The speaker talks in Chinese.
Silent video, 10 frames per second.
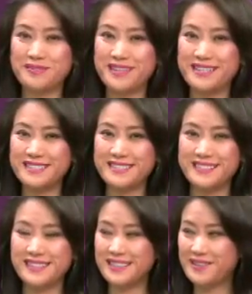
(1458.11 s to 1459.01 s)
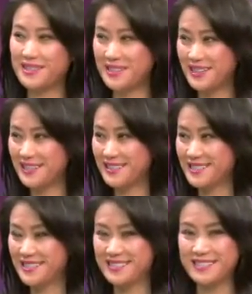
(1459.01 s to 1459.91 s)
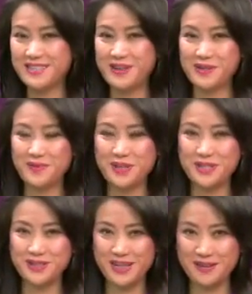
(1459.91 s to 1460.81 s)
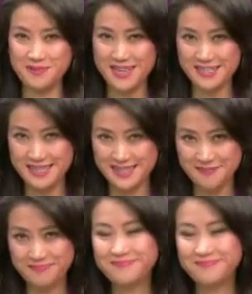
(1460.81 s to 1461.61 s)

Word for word: 非常谢谢段兆南老师，也谢谢观众朋友的收看，我们下次再见。